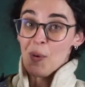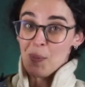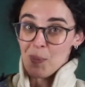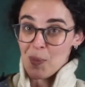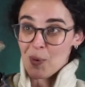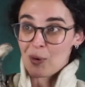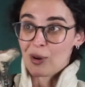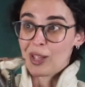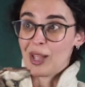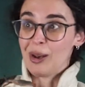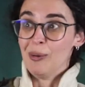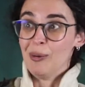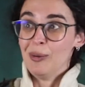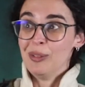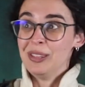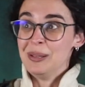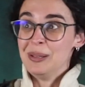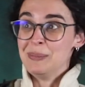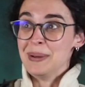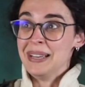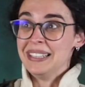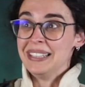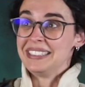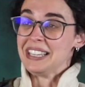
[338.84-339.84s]
Porque
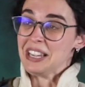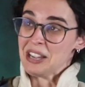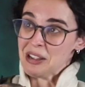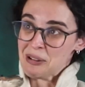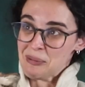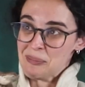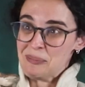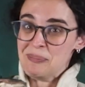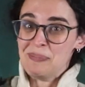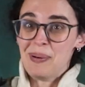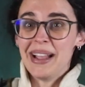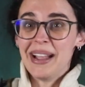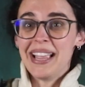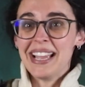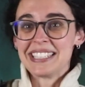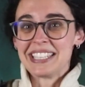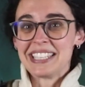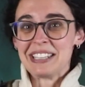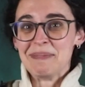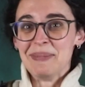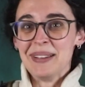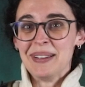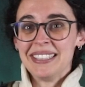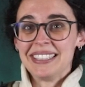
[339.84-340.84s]
Ludvi mete, vaya
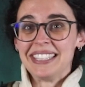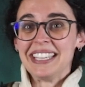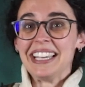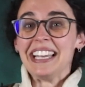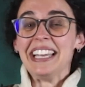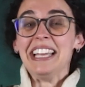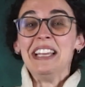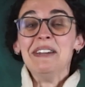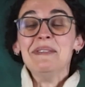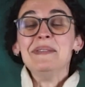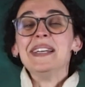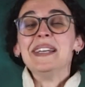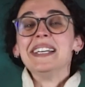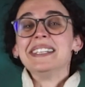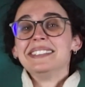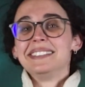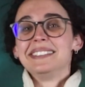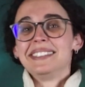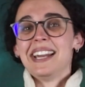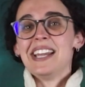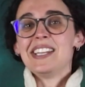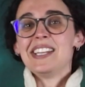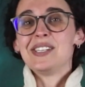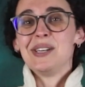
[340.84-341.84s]
si mete, y
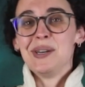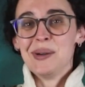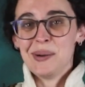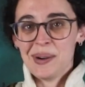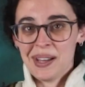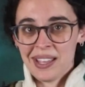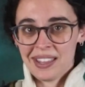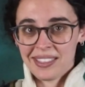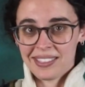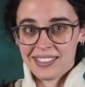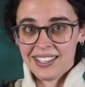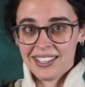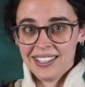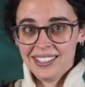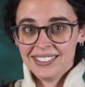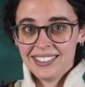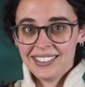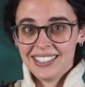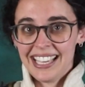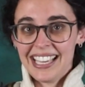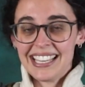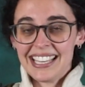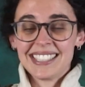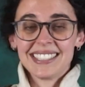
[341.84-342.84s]
mientras lo hace,
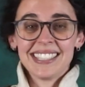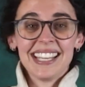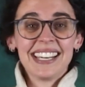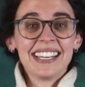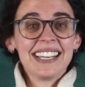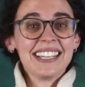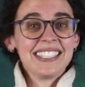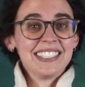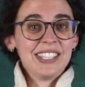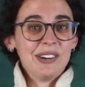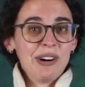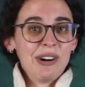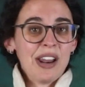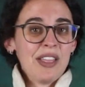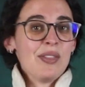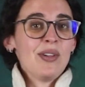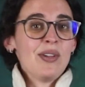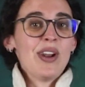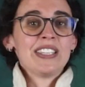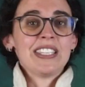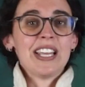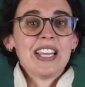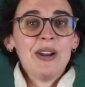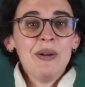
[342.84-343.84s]
está restaurando
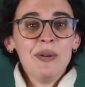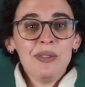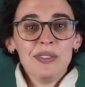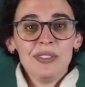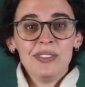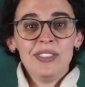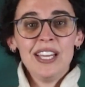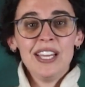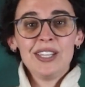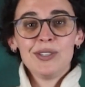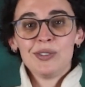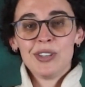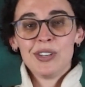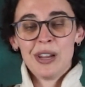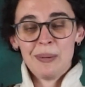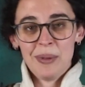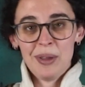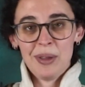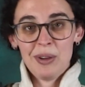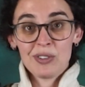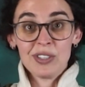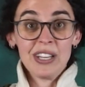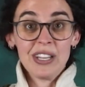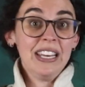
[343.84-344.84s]
la salud de sus
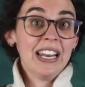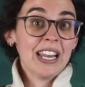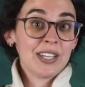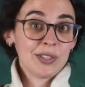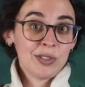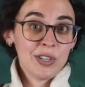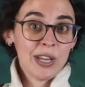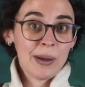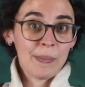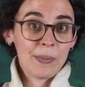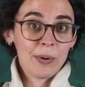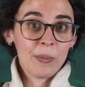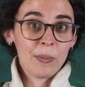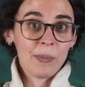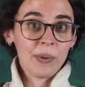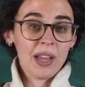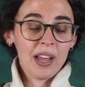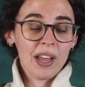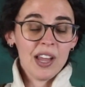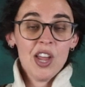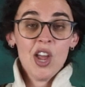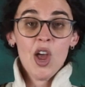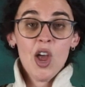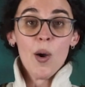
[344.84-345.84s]
amigos y la suya propia.